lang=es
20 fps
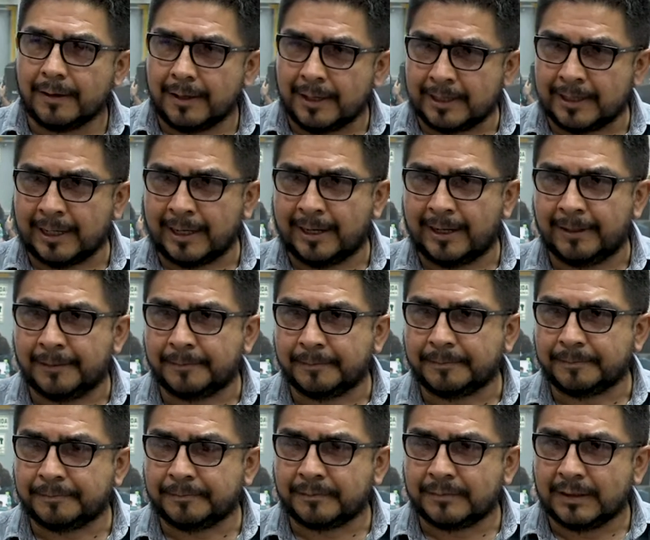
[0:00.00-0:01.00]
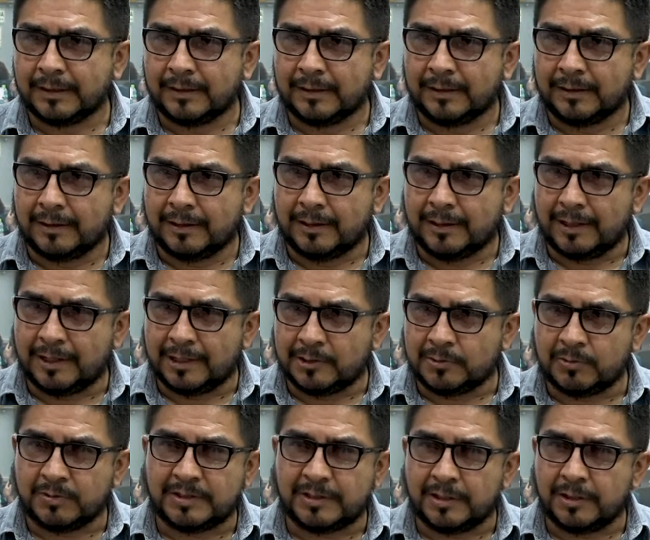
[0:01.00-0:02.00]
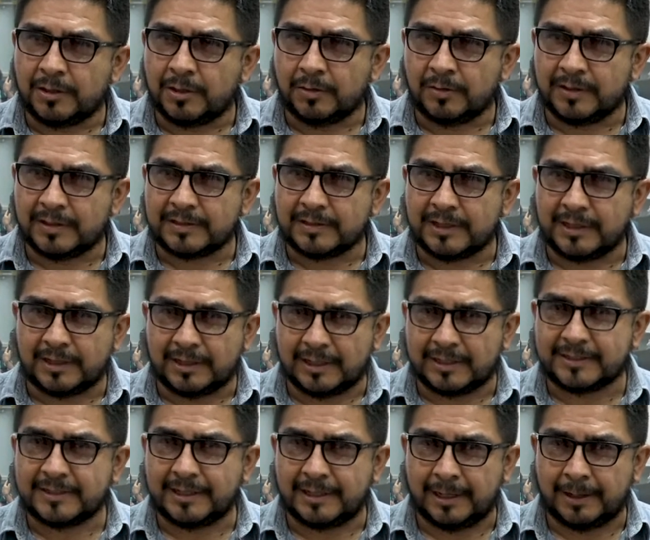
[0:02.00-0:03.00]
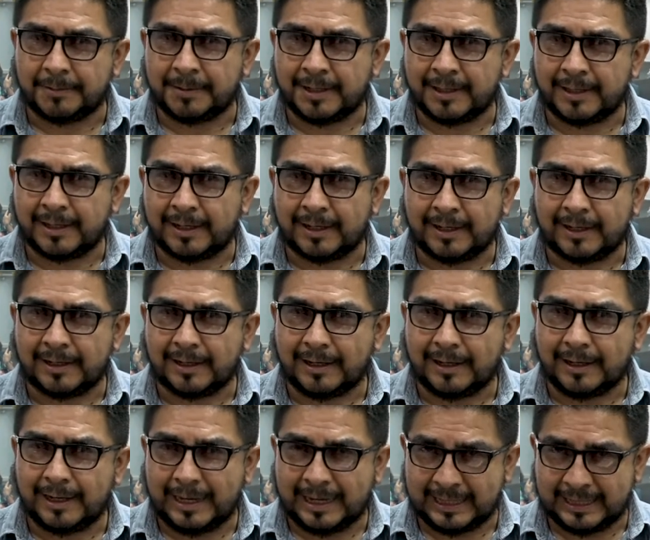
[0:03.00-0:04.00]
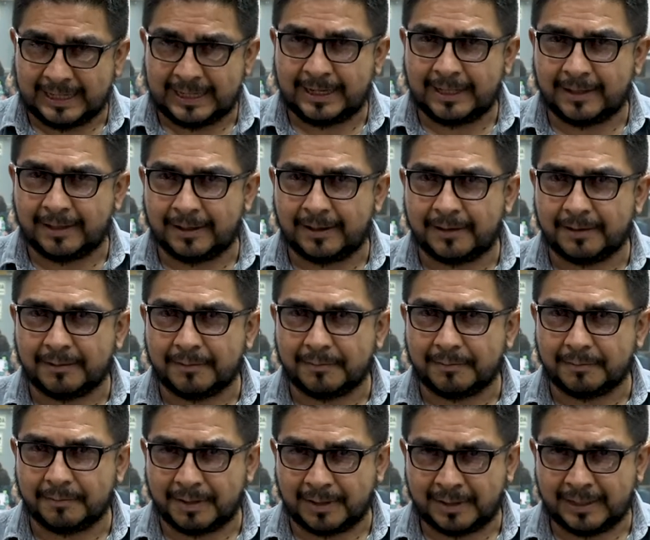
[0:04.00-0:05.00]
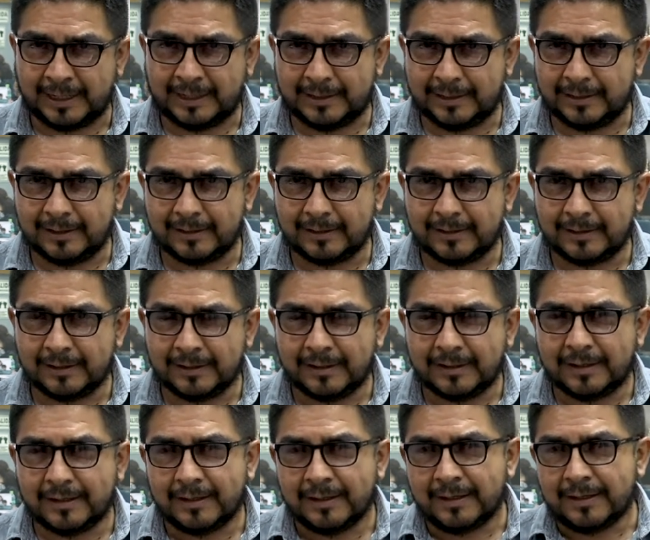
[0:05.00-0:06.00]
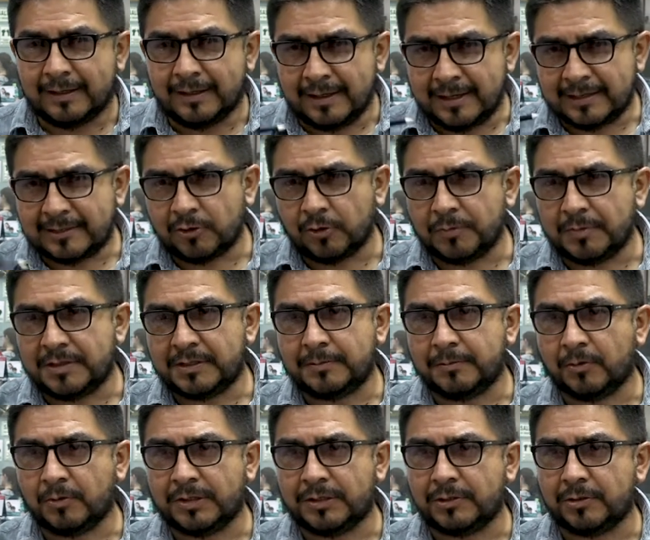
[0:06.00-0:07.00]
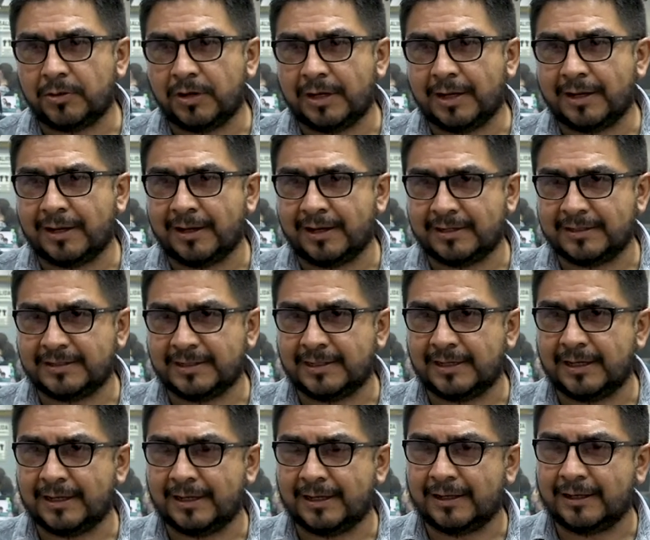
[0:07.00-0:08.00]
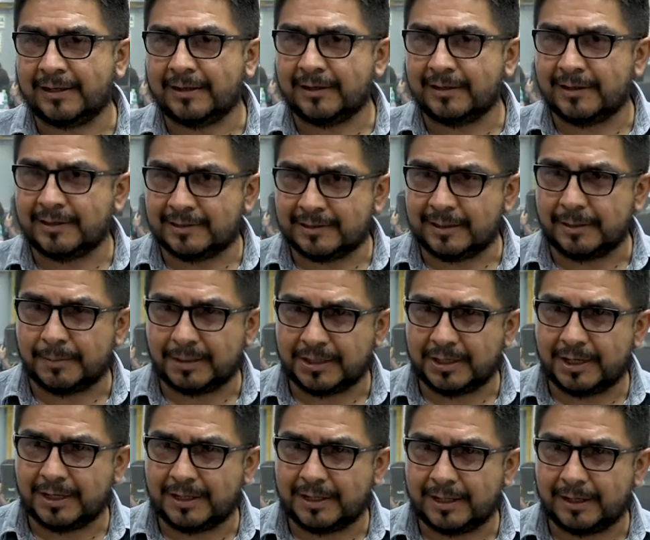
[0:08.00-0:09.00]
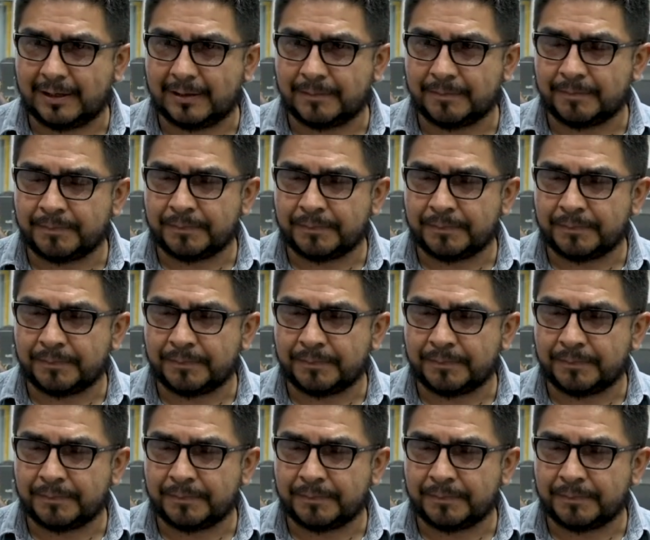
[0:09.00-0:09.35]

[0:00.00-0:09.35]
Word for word: ¿Qué tal? El suicidio es quitarse la vida adrede, ¿verdad? Y eso mismo hizo Alan García esta mañana.